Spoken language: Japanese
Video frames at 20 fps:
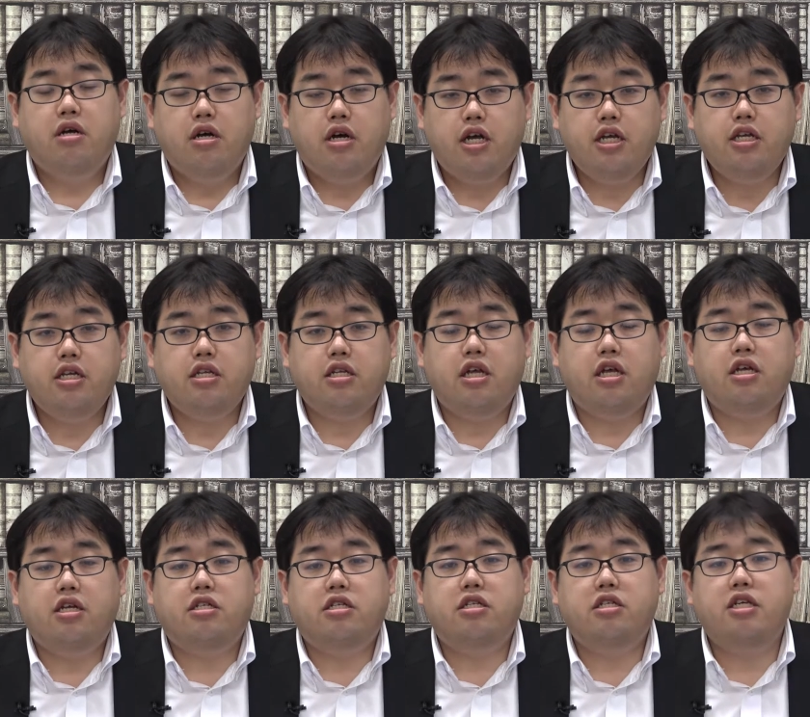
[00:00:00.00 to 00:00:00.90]
はい、
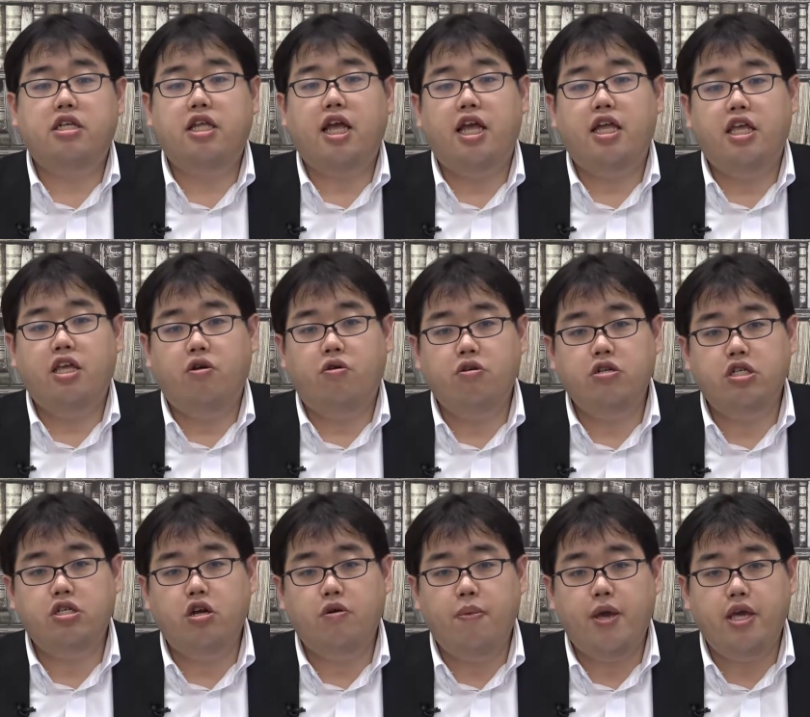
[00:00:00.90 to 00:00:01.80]
えー、続いて日本
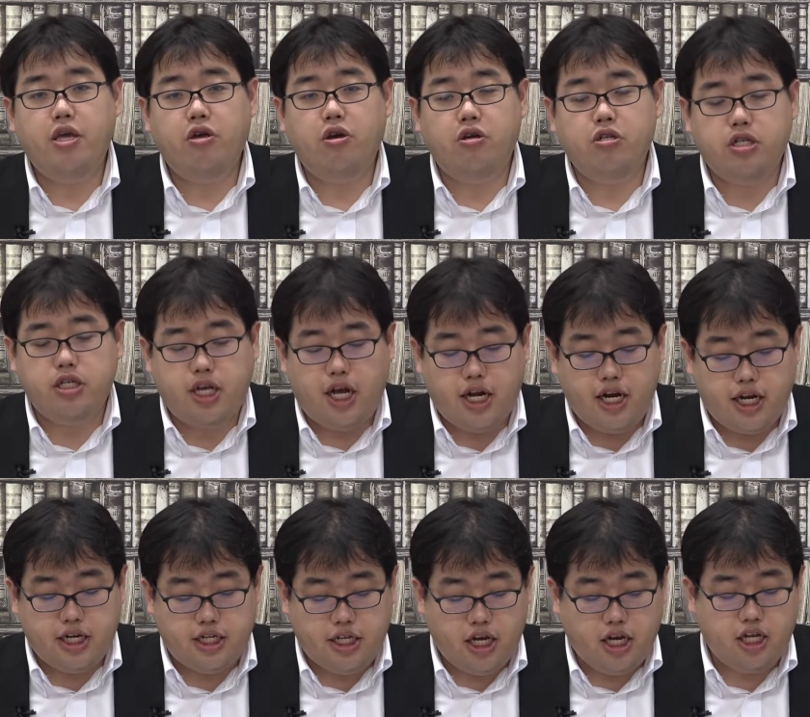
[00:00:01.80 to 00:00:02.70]
史の勉強について
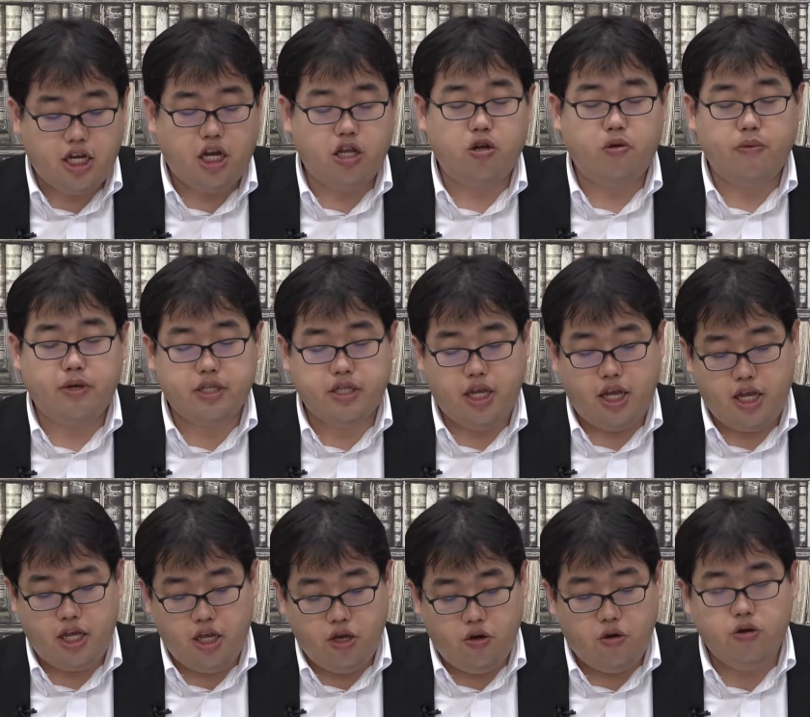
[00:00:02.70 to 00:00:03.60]
話していきたいと思います、
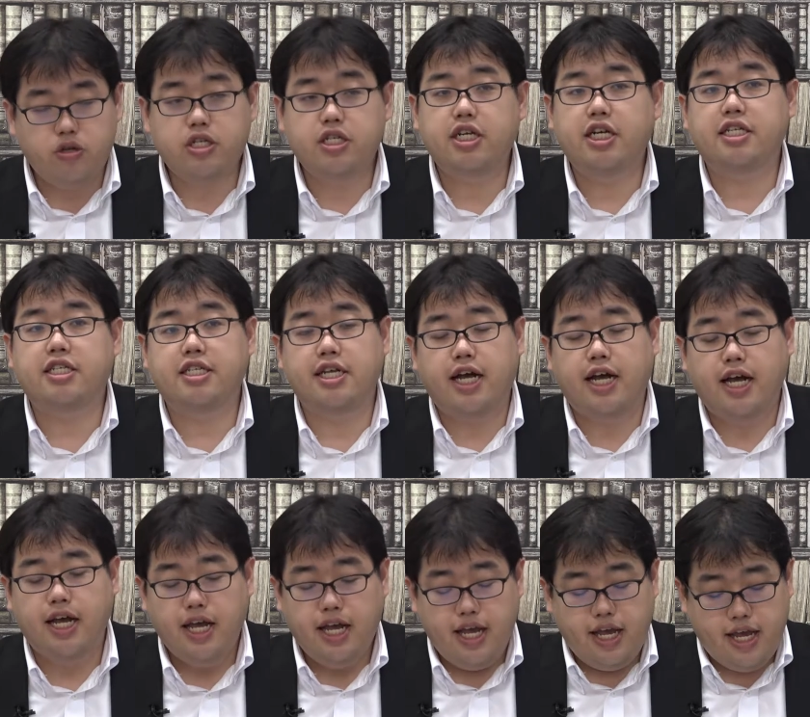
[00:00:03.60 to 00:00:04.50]
えー、日本史です
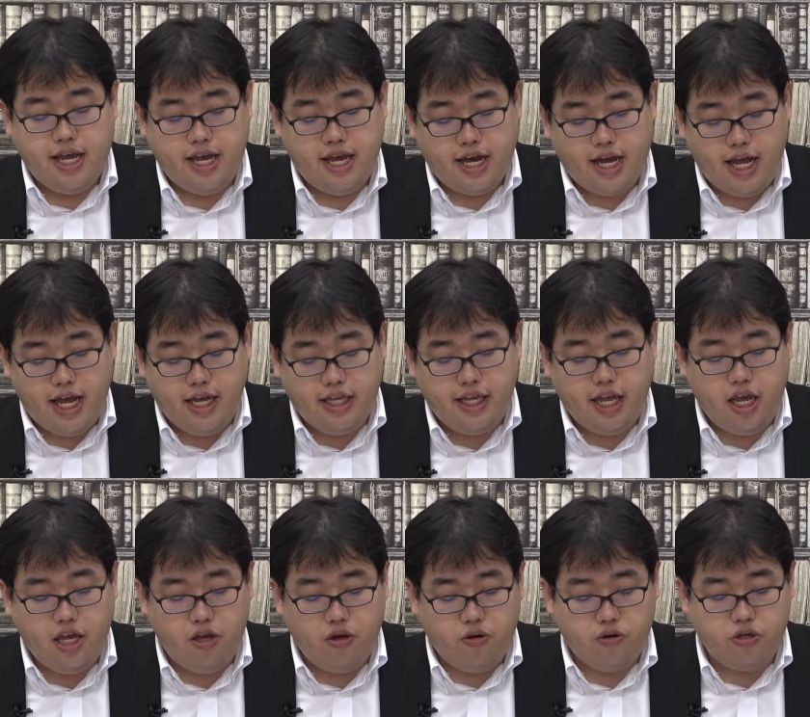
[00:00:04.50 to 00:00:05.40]
が、えー、配
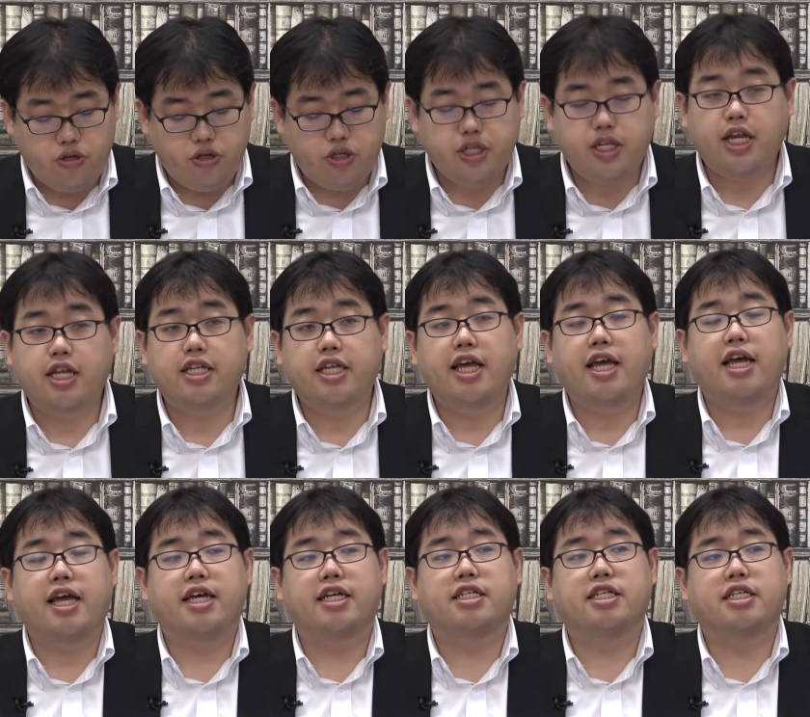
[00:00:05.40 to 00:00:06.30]
点40点
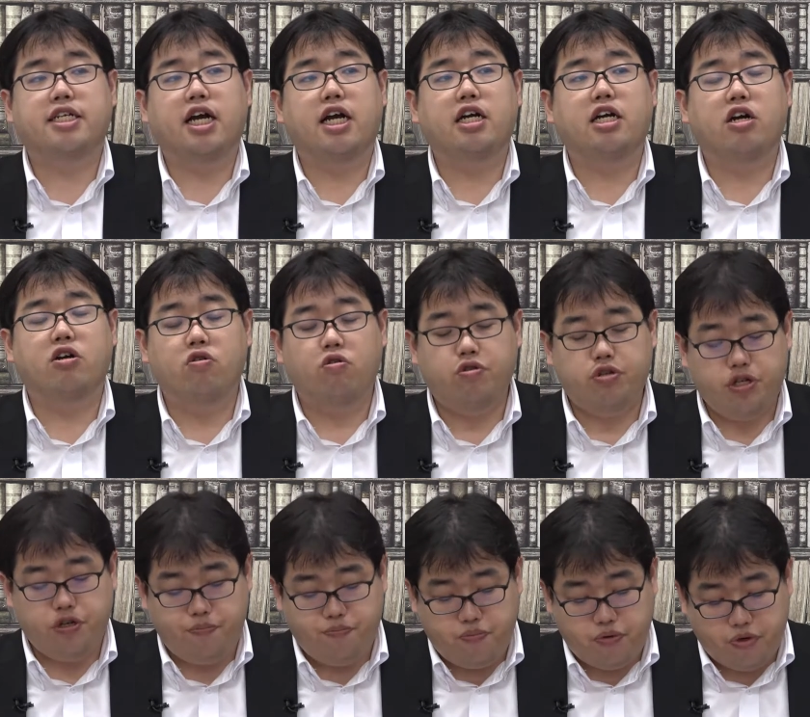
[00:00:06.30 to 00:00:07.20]
で時間が
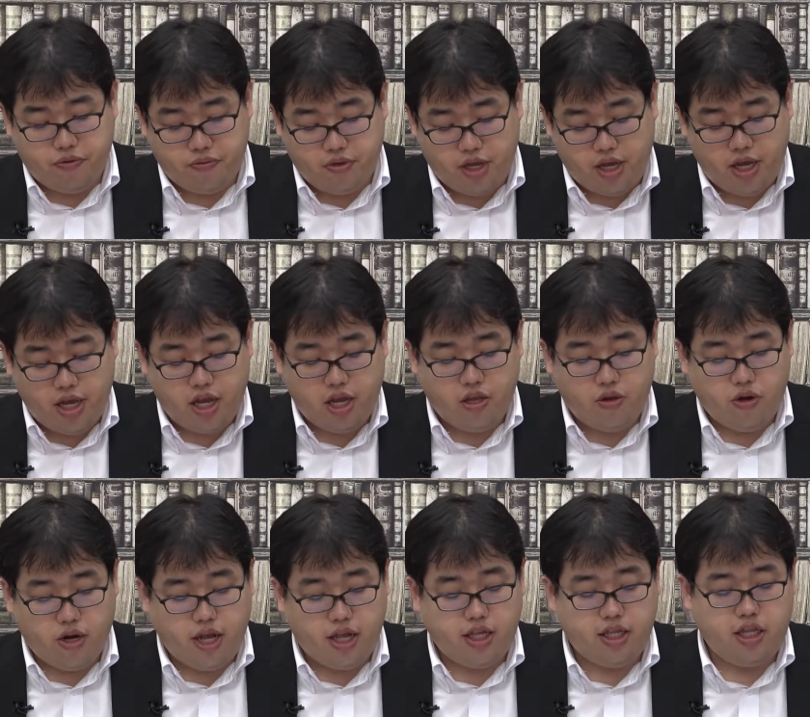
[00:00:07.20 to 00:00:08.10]
60分、えー、
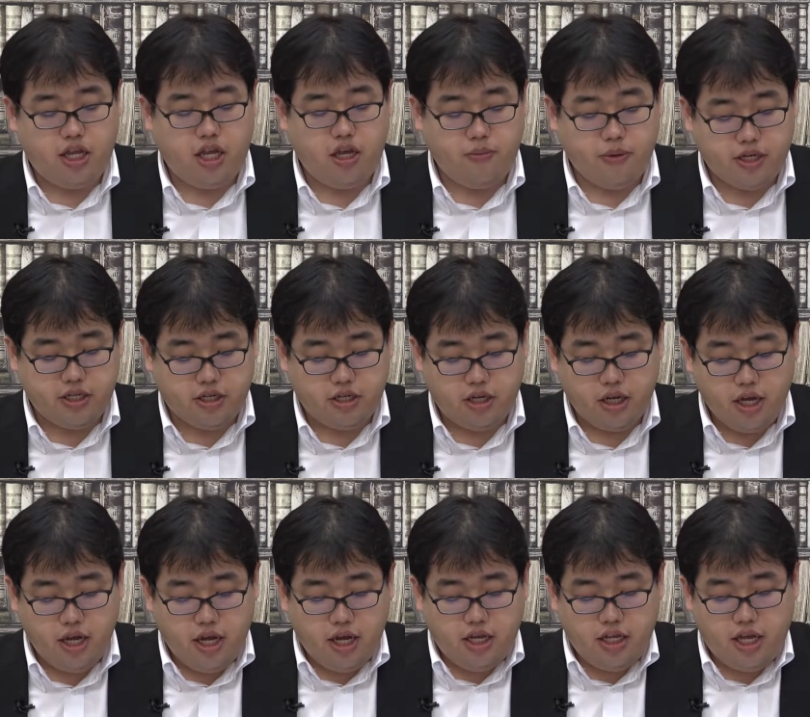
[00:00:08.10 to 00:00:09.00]
となっています
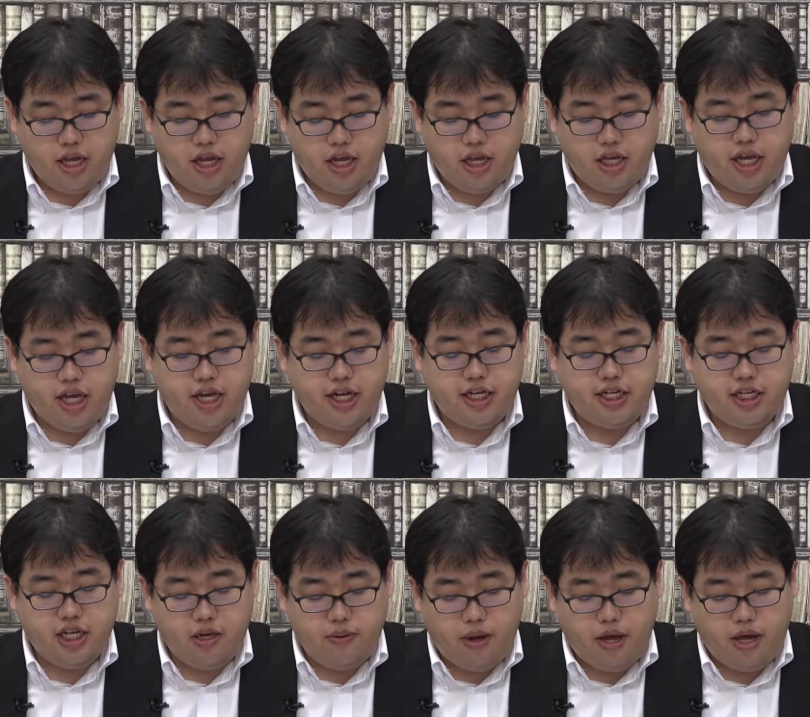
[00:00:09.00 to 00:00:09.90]
で形
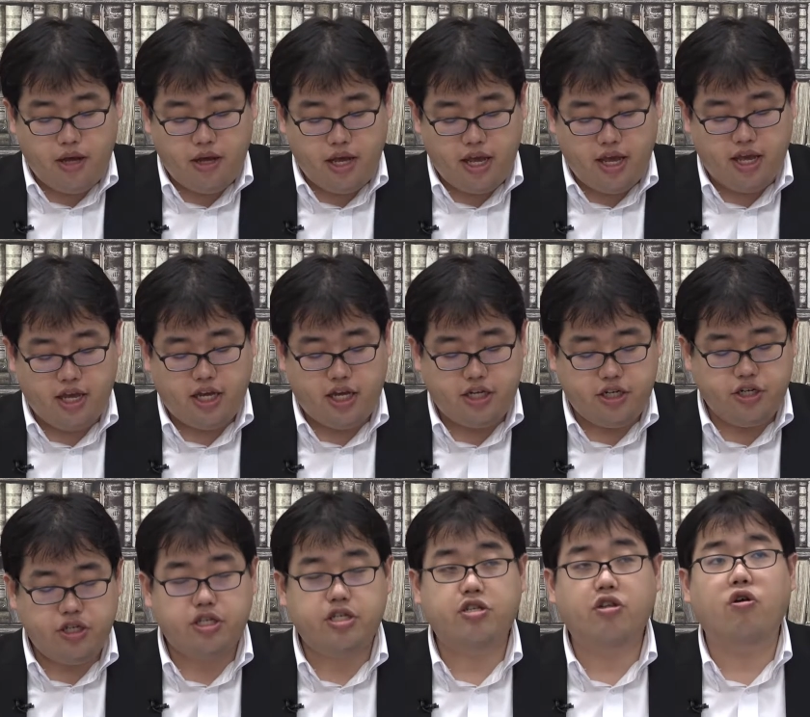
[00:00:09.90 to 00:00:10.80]
式は、えー、記
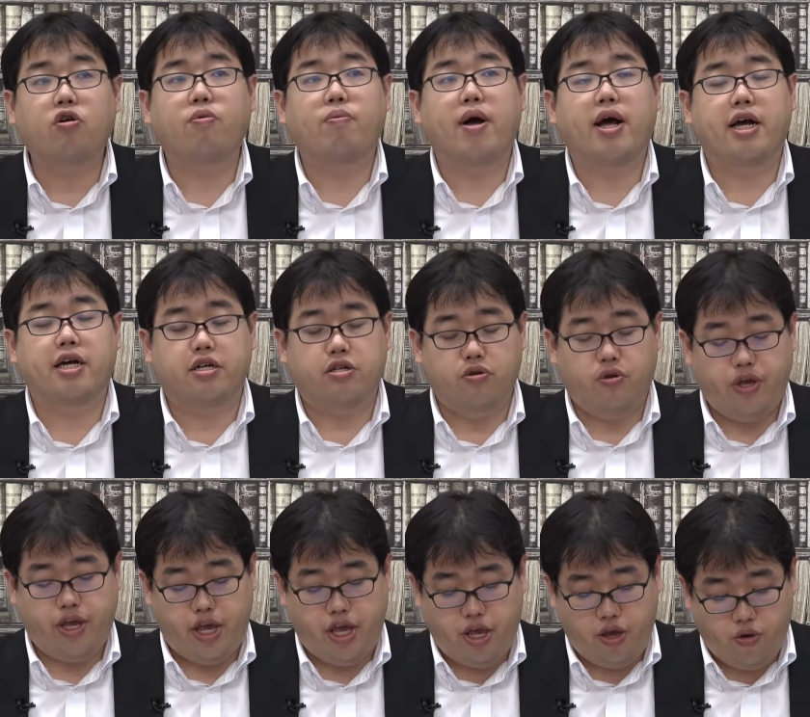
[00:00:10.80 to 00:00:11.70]
述とマークの
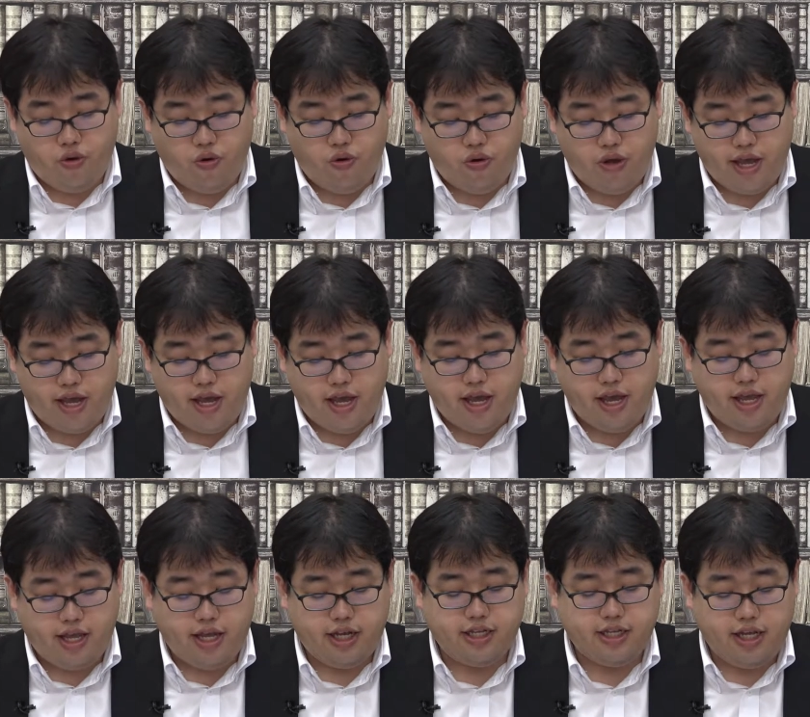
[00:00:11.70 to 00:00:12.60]
併用、
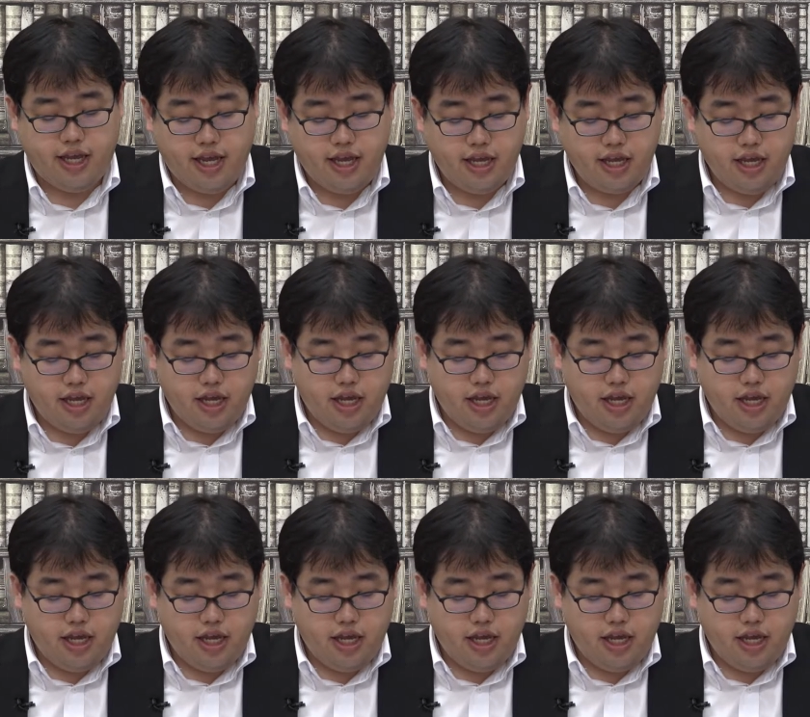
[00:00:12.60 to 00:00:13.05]
えー、ですね